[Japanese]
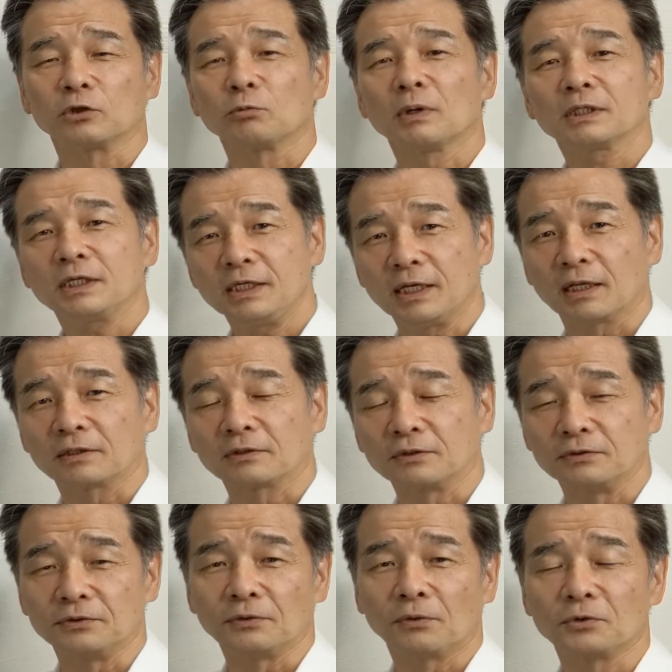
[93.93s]
トマティーナと
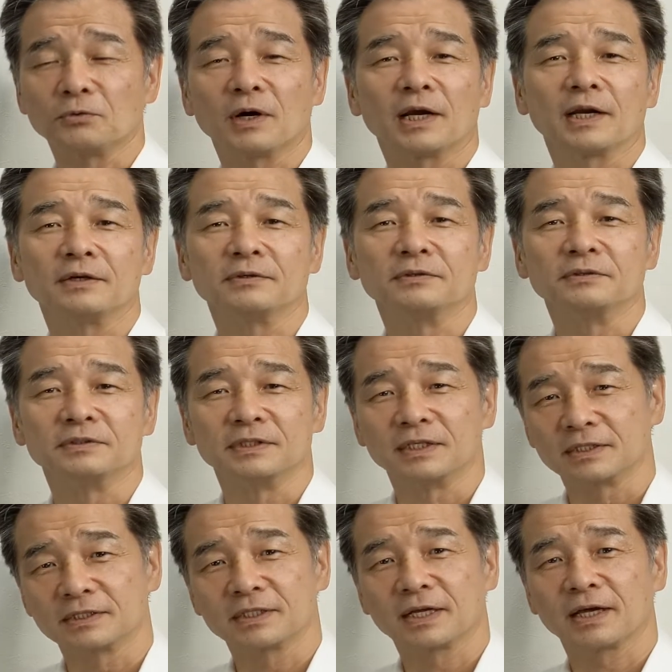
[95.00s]
いうふうに言われるん
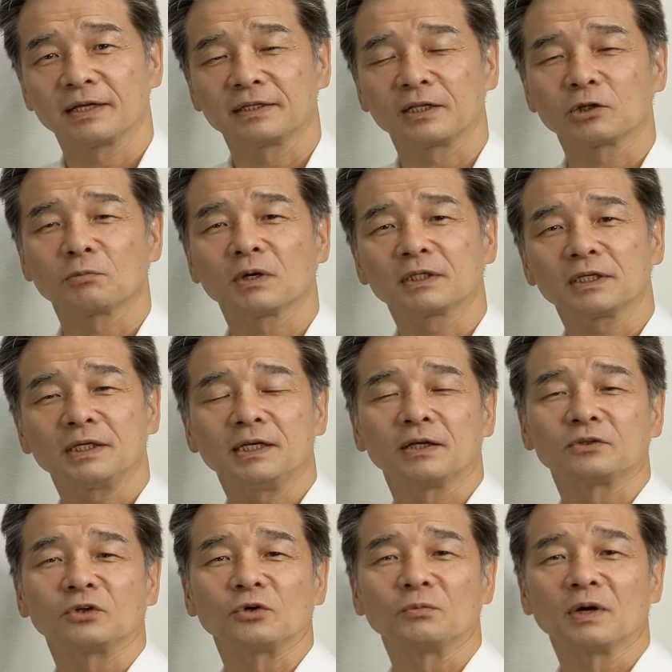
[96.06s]
ですねで
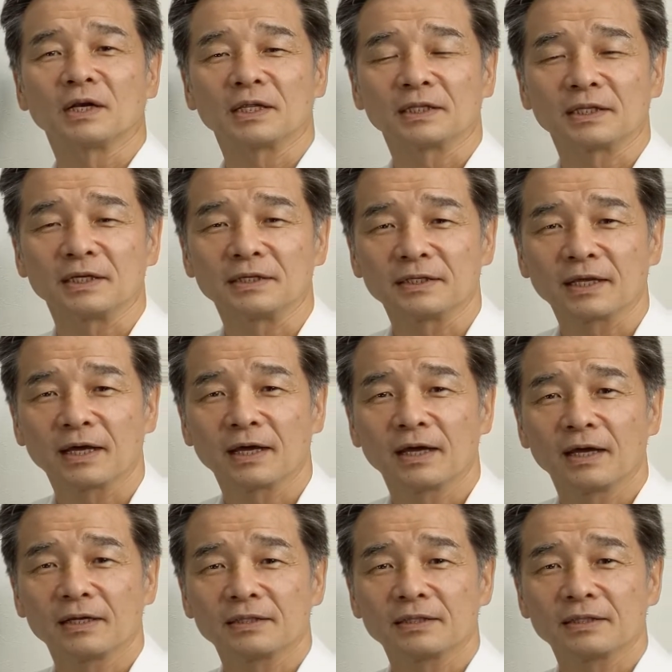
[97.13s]
トマティーナと呼ばれていて